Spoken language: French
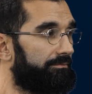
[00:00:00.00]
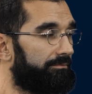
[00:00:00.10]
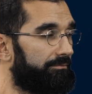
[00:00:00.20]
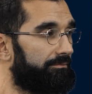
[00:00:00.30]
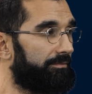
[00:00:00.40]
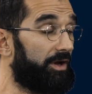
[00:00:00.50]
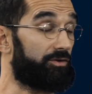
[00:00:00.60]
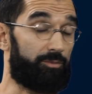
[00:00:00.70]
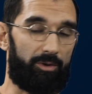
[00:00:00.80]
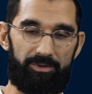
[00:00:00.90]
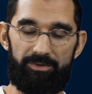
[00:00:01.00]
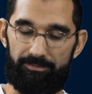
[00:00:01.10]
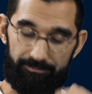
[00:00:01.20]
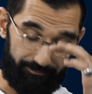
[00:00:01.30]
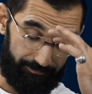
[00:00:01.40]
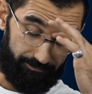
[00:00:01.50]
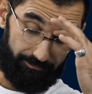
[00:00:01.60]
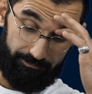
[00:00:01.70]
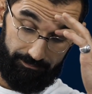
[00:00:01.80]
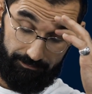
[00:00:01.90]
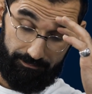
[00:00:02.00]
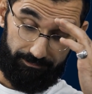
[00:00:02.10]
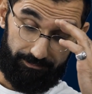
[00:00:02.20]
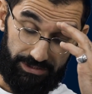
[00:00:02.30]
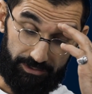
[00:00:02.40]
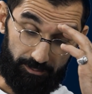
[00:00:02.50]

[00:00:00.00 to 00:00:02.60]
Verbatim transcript: Hmm. La ah, première mission a été faite en 2011.